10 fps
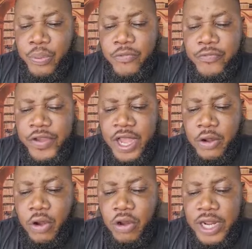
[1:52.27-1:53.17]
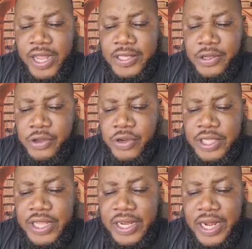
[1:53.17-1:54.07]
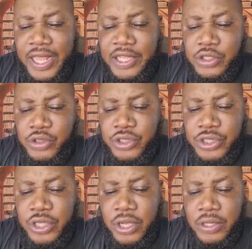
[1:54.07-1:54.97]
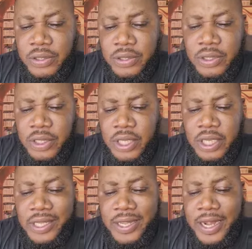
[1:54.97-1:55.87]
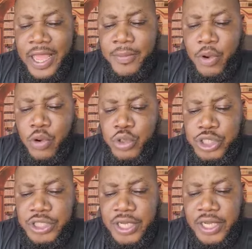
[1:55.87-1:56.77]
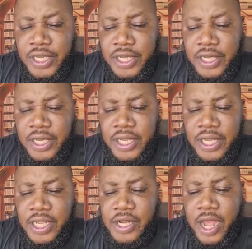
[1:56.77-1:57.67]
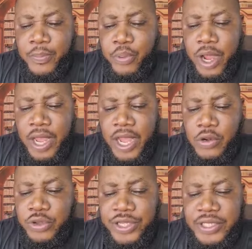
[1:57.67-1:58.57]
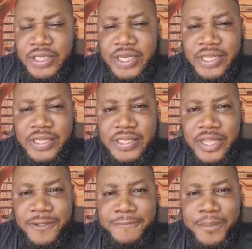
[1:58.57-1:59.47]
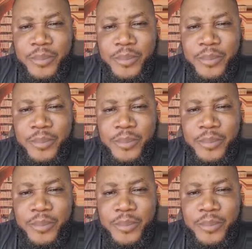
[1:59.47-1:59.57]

Pour faire connaître que l'Éternel est juste, il est mon rocher, il n'y a point en lui d'iniquité.